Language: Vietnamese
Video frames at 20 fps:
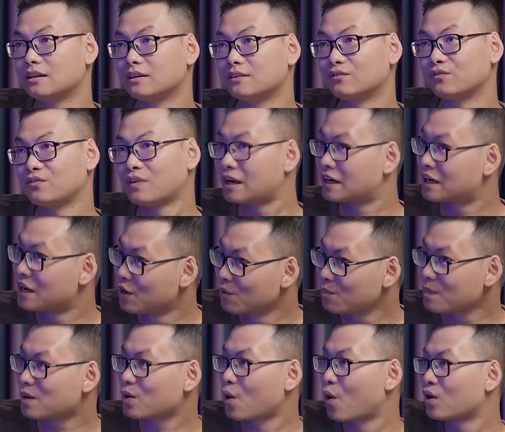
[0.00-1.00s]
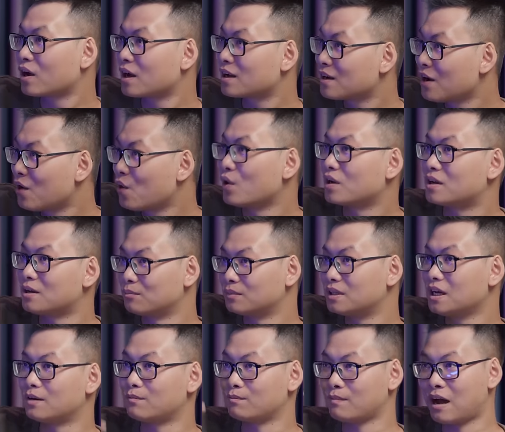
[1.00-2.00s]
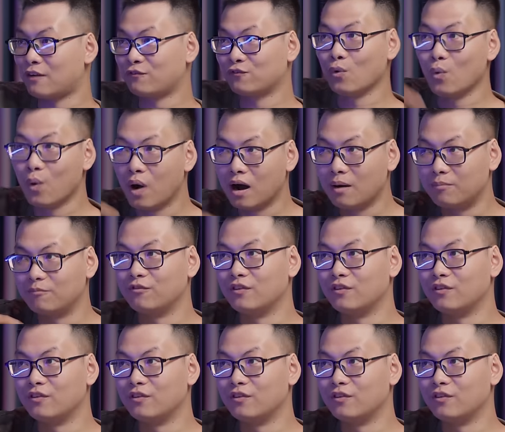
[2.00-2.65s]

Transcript: Và nếu mà có cái cơ hội kiếm tiền mà phù hợp